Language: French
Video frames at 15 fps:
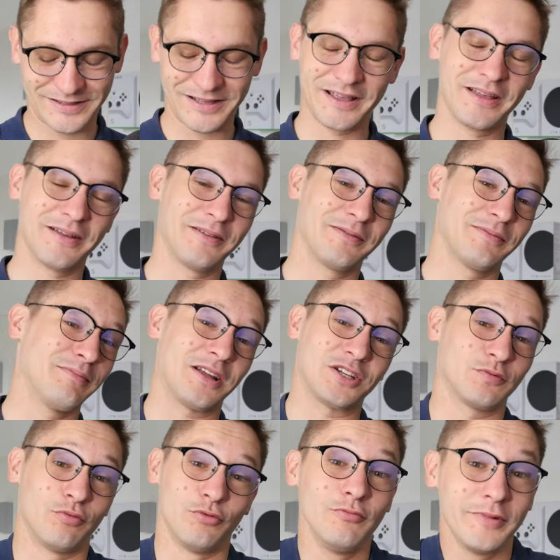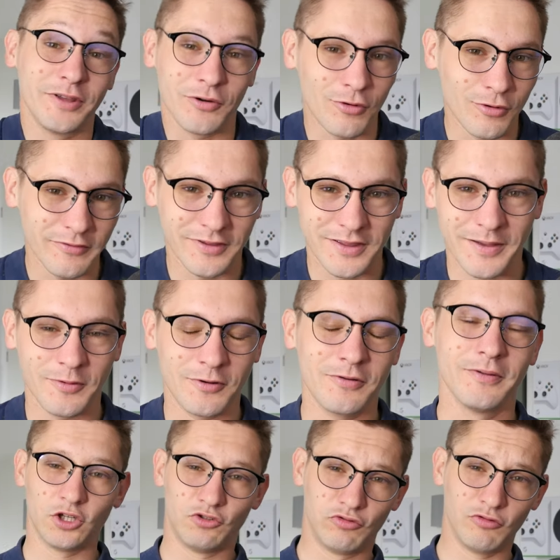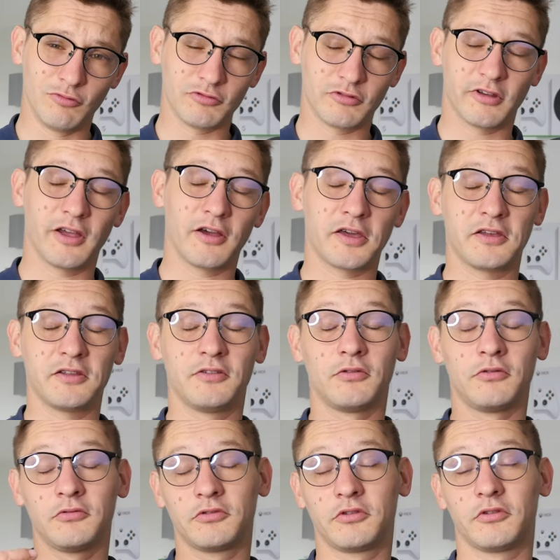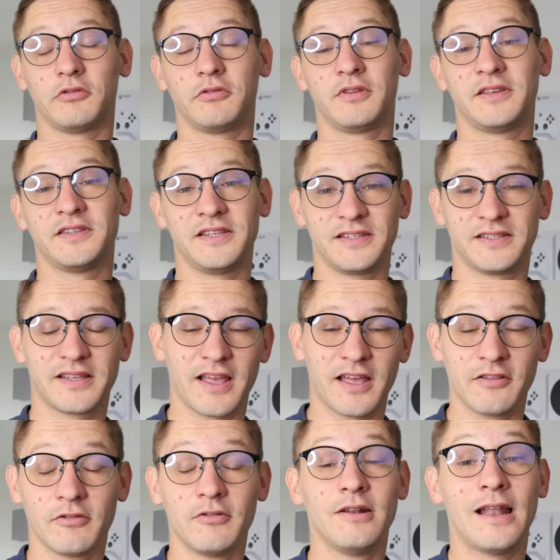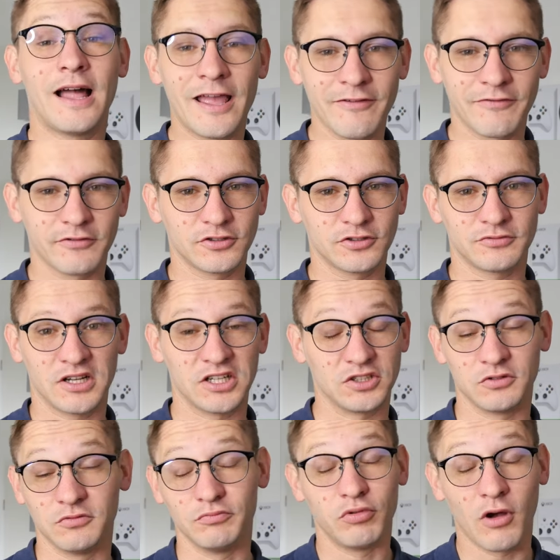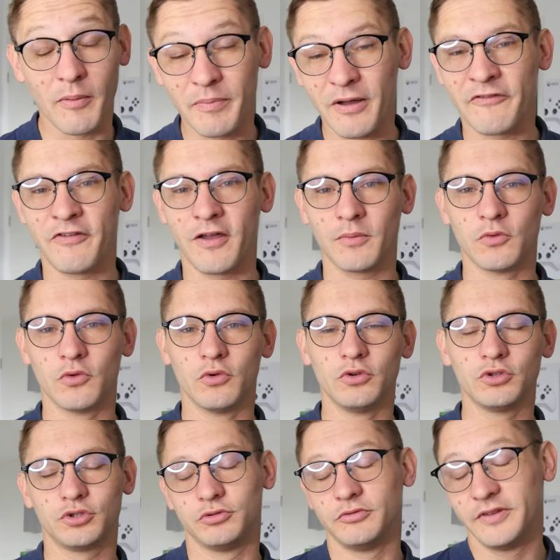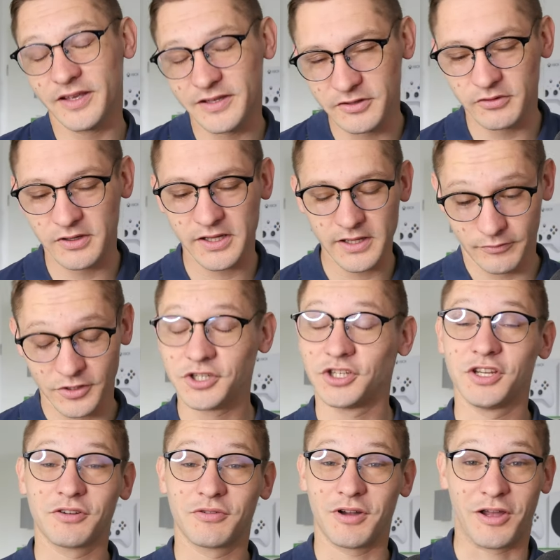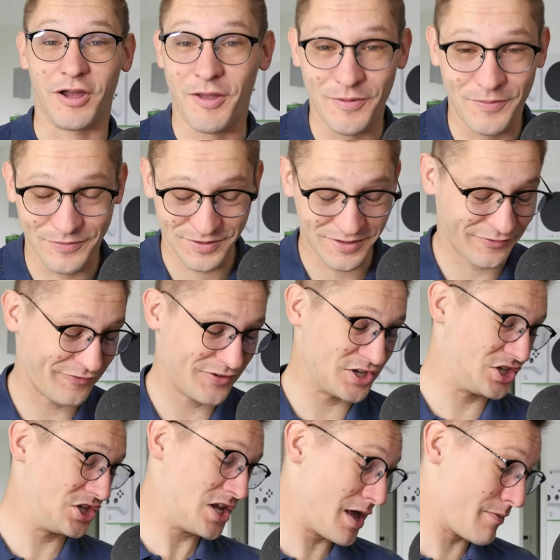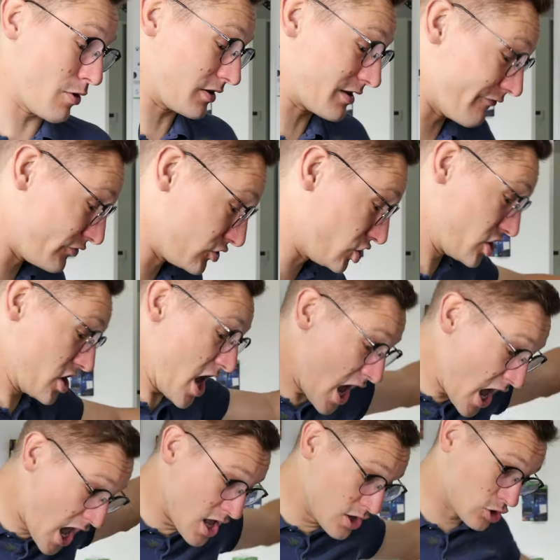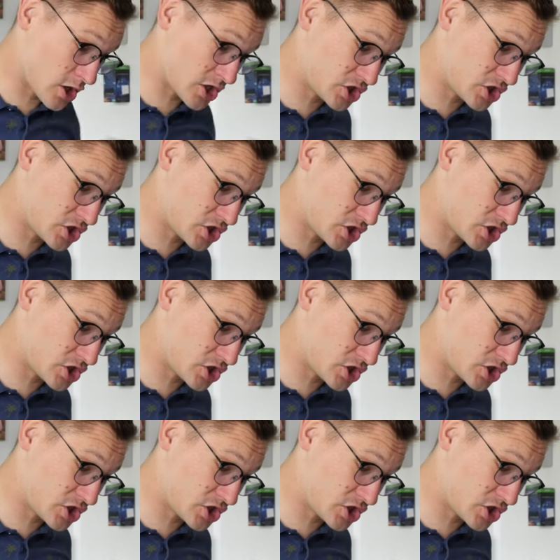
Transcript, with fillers: ça marche plus le micro évidemment. Je vous montrerai donc euh, des extraits de live, je, je ne pourrais pas faire mieux, je suis désolé. Fais chier quoi quand fais chier bordel, fais chier non